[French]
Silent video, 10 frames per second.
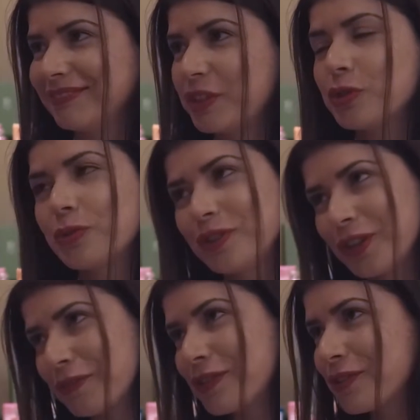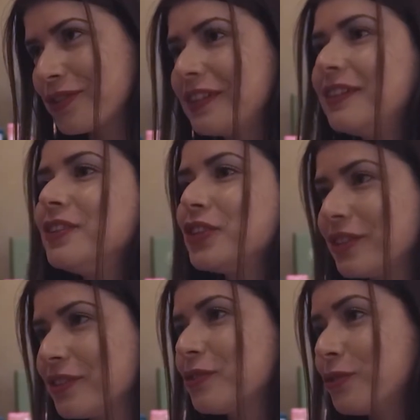Je suis chef de société,
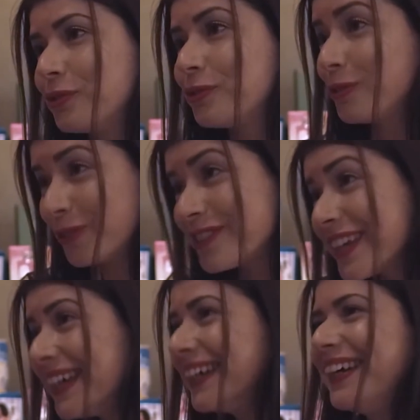tu, le sais.